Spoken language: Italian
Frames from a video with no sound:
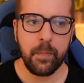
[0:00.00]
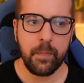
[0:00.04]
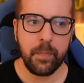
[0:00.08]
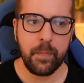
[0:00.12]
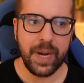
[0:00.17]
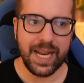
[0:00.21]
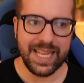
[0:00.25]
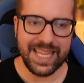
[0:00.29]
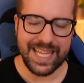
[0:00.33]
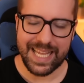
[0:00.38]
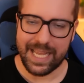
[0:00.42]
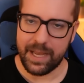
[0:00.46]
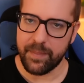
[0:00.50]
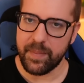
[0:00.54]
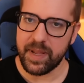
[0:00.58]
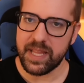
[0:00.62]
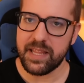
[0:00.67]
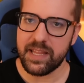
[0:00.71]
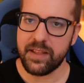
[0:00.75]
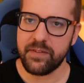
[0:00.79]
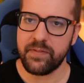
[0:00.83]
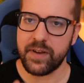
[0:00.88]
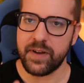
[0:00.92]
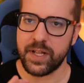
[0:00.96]

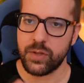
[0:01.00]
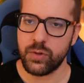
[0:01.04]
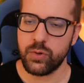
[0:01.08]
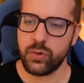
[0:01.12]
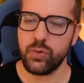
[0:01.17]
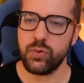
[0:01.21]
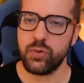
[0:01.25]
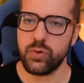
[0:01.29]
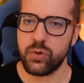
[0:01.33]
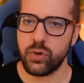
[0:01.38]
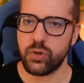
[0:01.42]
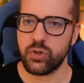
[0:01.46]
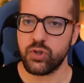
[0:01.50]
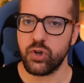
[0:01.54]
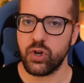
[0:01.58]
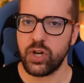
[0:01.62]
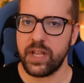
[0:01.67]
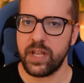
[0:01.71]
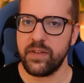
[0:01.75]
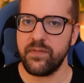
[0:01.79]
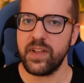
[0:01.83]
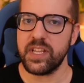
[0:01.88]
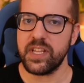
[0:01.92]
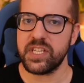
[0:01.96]
Praticamente fa tutto ciò
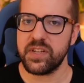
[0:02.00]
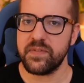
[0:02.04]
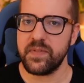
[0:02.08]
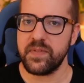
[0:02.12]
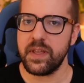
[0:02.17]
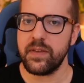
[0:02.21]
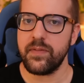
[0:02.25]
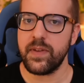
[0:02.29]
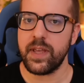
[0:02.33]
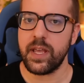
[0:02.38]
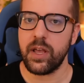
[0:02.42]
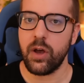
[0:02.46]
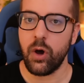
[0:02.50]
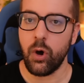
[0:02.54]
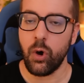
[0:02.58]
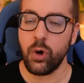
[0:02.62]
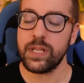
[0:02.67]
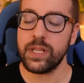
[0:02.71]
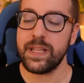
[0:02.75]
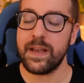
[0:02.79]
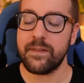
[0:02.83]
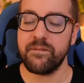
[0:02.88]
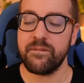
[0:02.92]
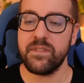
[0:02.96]
che invece Vivi
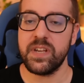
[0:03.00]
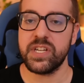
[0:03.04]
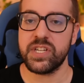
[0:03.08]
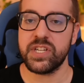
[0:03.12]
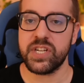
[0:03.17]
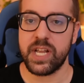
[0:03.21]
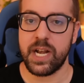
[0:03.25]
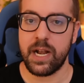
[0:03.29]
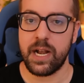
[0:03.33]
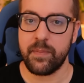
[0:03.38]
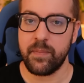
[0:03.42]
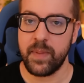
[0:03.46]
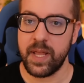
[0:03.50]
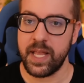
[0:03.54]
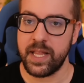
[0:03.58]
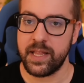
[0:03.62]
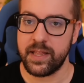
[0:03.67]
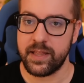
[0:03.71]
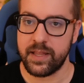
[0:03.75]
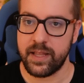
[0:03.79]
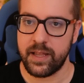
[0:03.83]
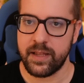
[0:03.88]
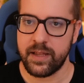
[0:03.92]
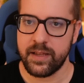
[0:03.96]
odia
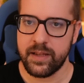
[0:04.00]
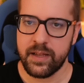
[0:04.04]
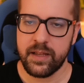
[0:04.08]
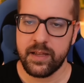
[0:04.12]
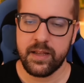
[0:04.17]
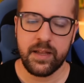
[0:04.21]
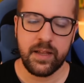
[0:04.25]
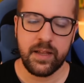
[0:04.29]
visceralmente.